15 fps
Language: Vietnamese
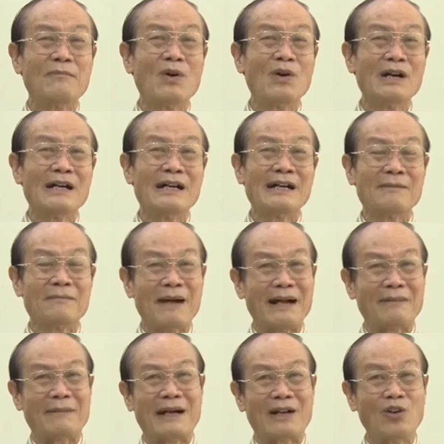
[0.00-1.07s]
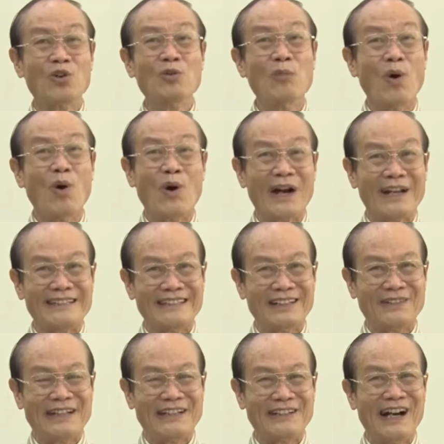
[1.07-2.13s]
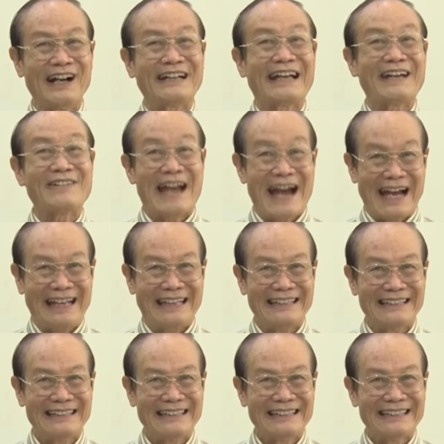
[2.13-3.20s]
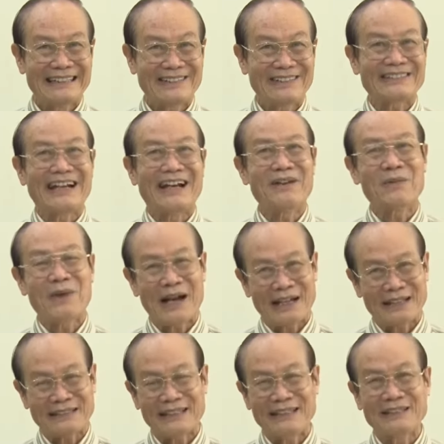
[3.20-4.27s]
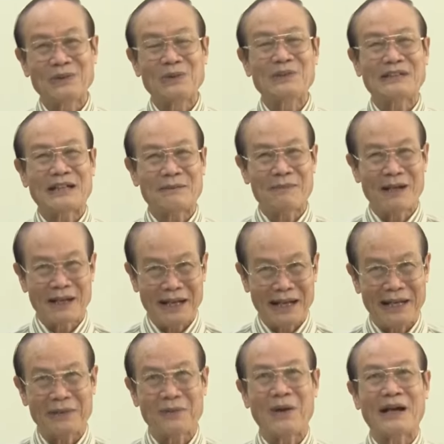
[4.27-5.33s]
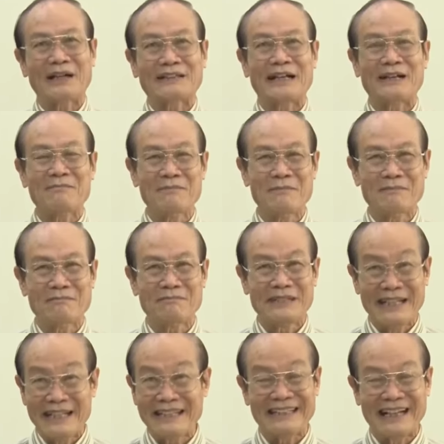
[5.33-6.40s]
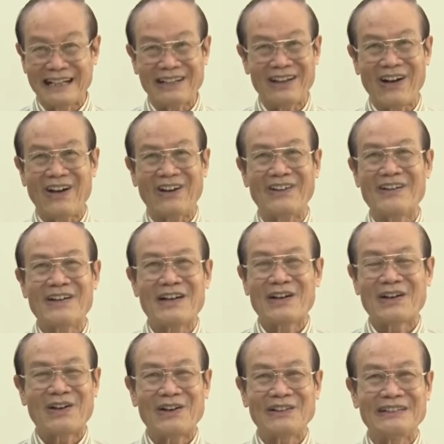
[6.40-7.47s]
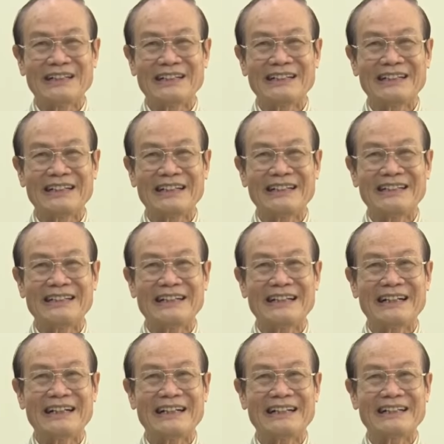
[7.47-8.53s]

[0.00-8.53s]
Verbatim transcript: cơn mưa mà cuối mùa nhiều khi nó hơi kéo dài, có thể qua tới cuối tháng 12, qua tháng Giêng vẫn còn có những cái